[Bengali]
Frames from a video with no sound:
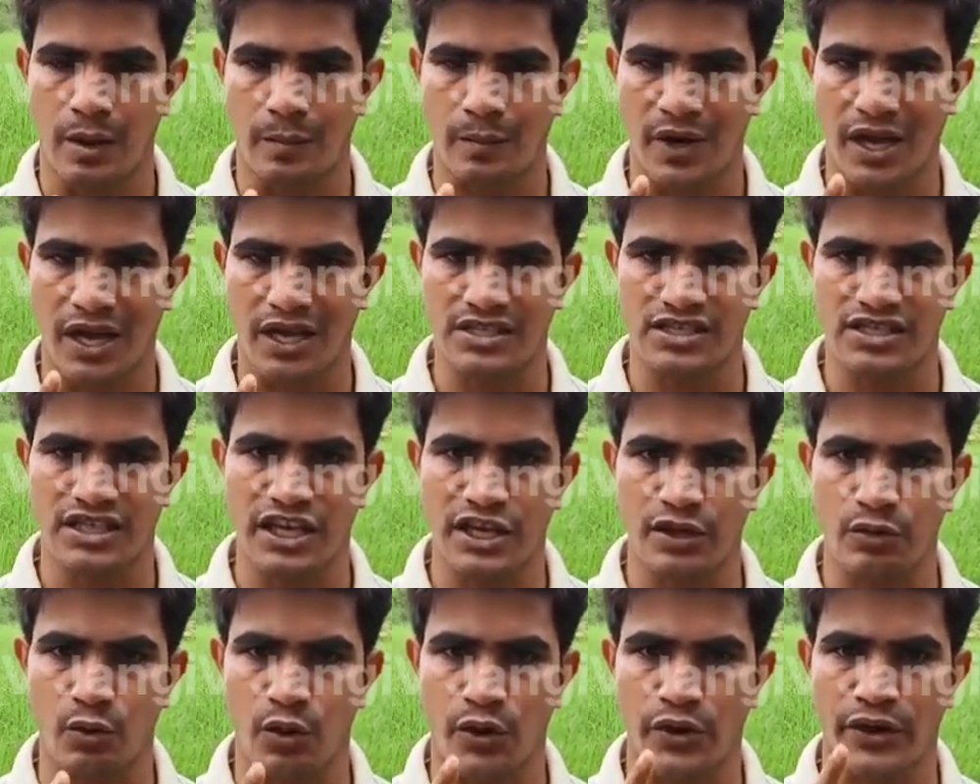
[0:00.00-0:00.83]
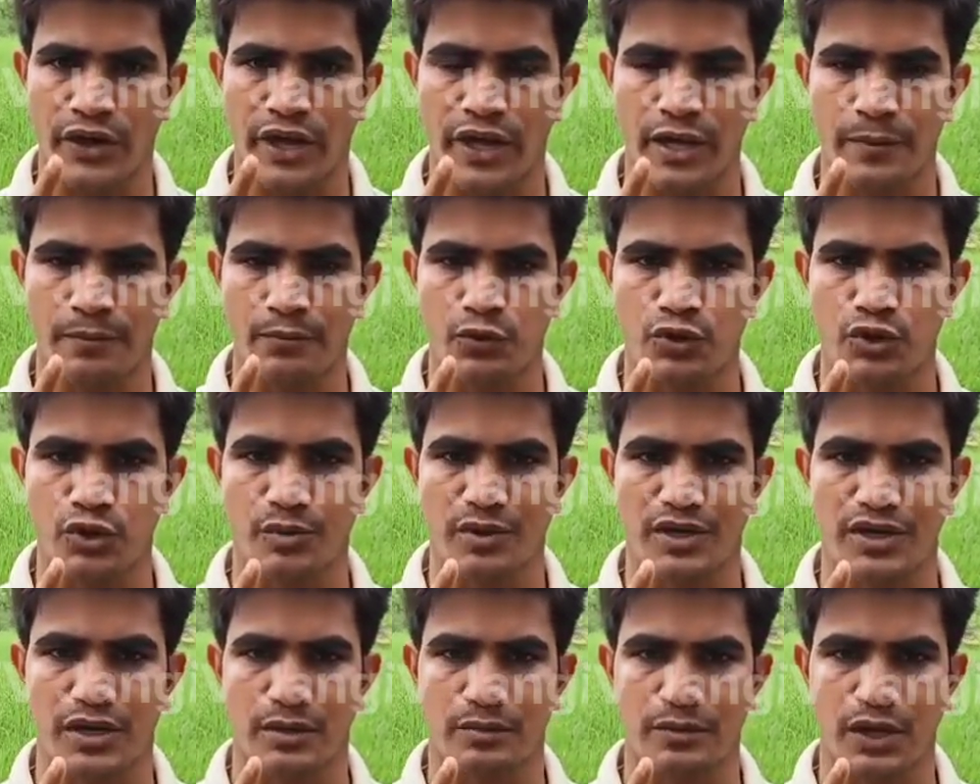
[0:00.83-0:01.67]
আমরা আছি এই অন্যায়ের
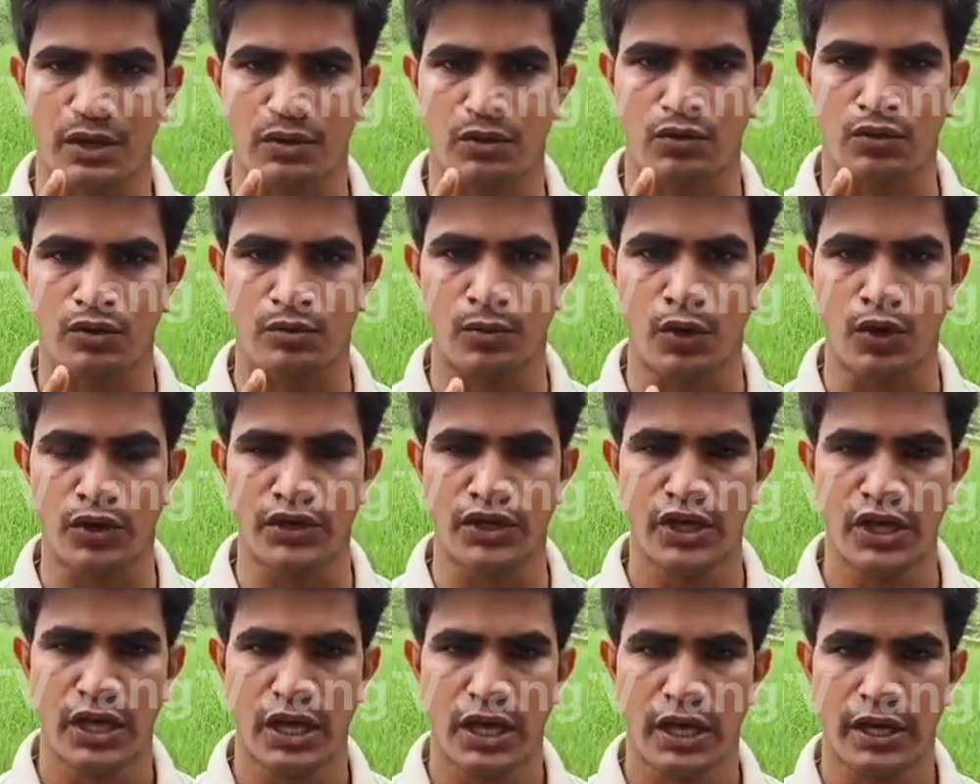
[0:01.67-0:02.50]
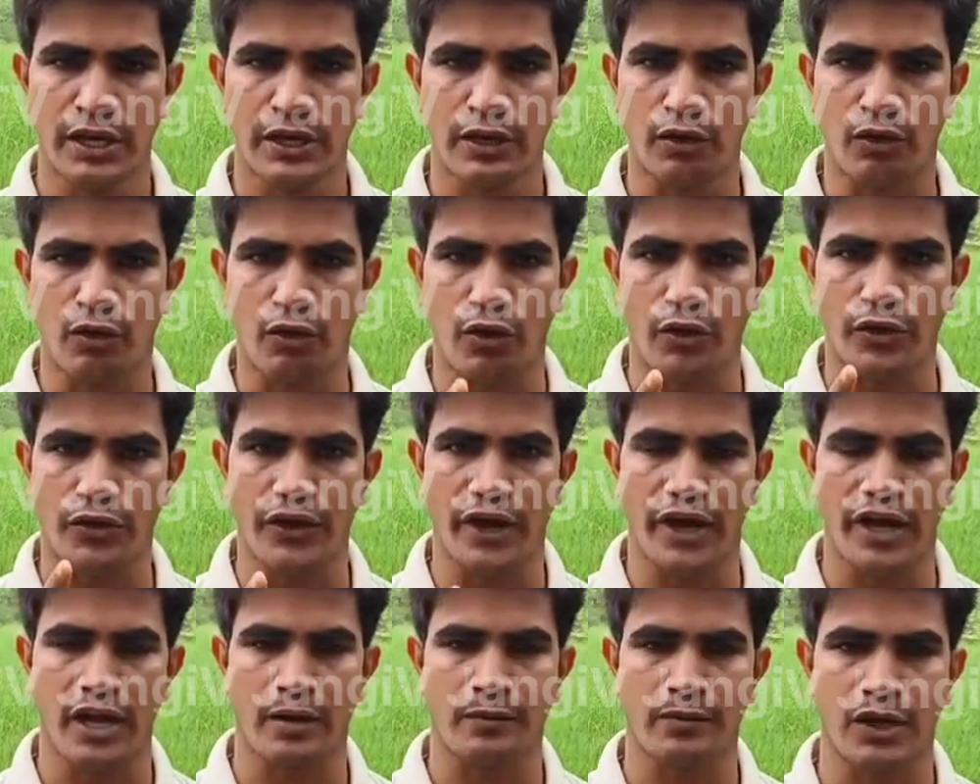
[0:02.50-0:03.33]
প্রতিবাদ আমরা করবই এই
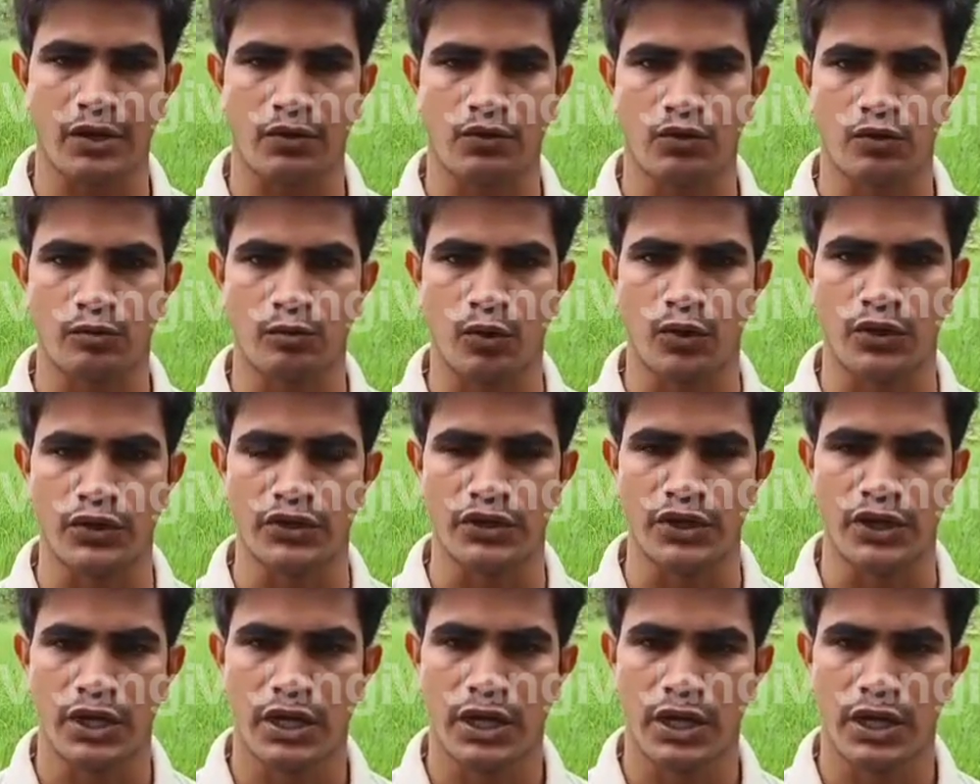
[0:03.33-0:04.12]
অন্যায় আমরা রুখবই